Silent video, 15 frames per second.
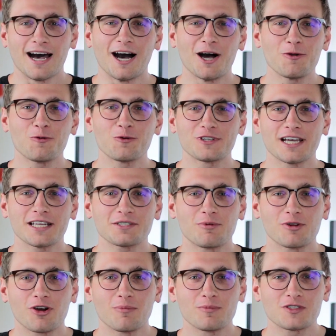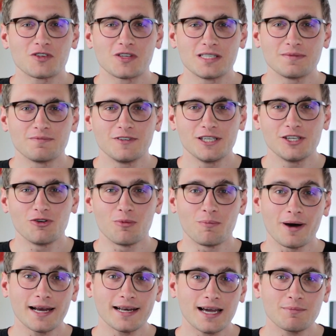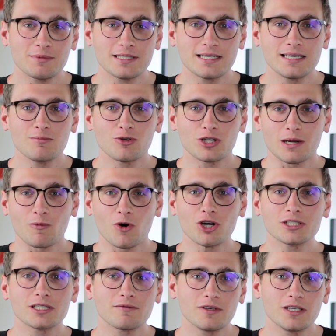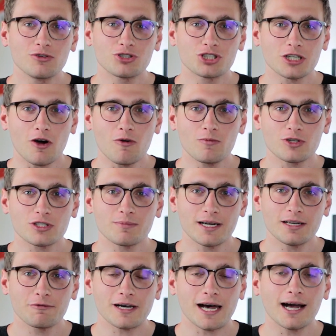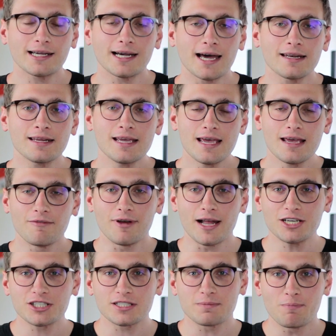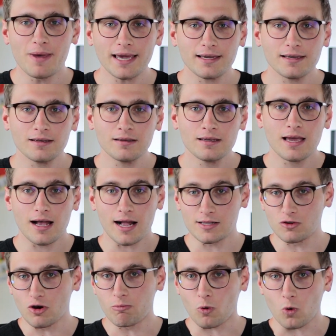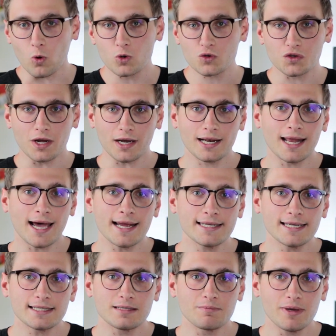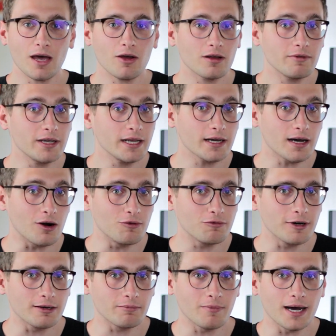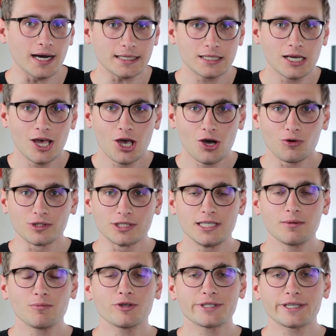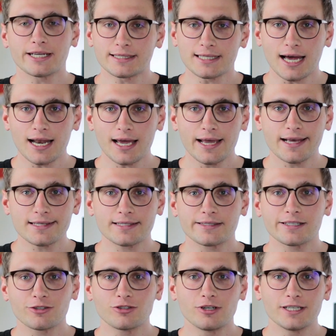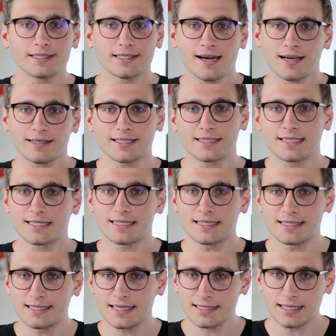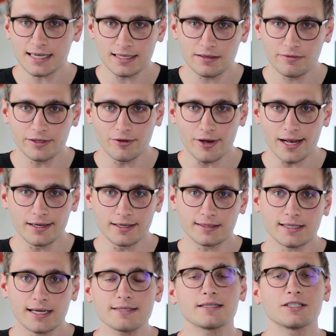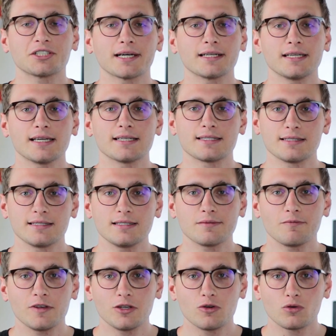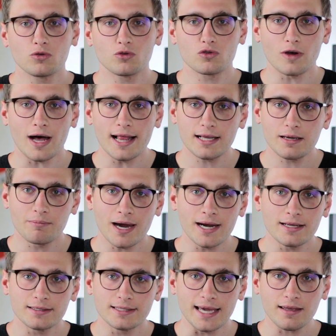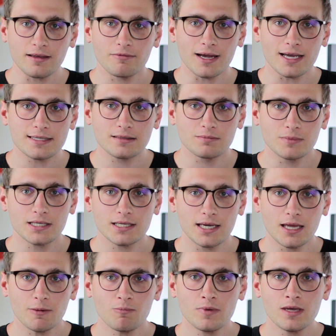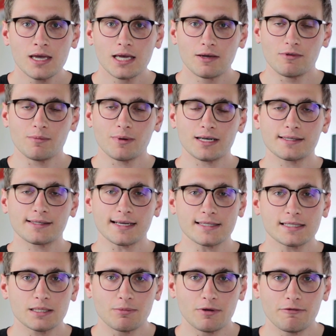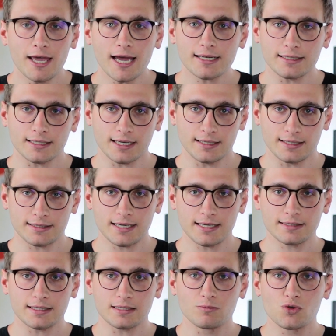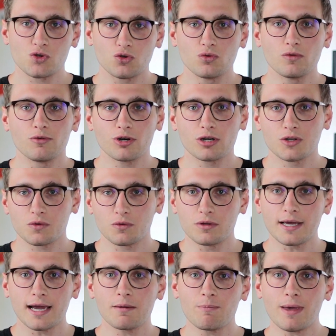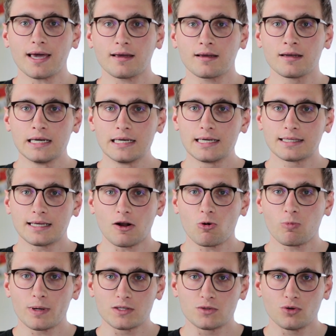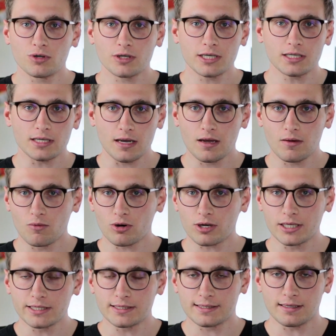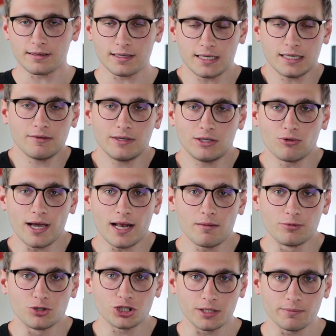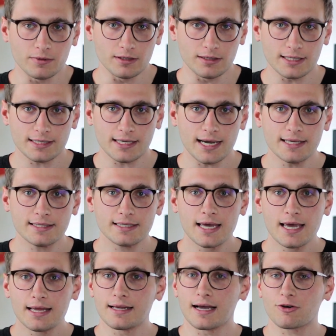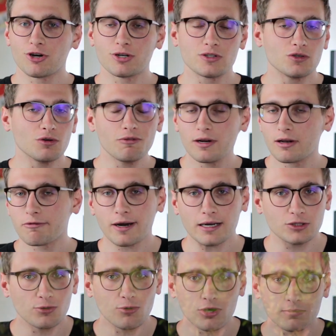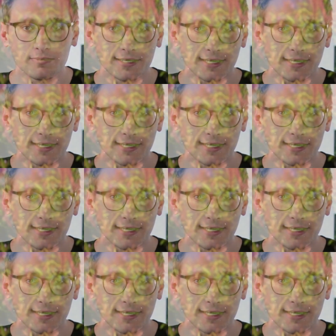Hallo und herzlich willkommen zu diesem Video. Mein Name ist Timo und im heutigen Video schauen wir uns mal die Frage an, welches Becken, also ob groß oder klein, jetzt mehr oder weniger Aufwand macht. Und hier muss ich als allererstes natürlich sagen, das ist sehr, sehr individuell. Das heißt, ich kann dir jetzt in diesem Video nur so allgemeine Denkweisen mitgeben, wie man das Ganze bewerten kann. Das heißt, das musst du wirklich für dein Becken dann auch persönlich wirklich individuell bestimmen. Das heißt, da können so viele Faktoren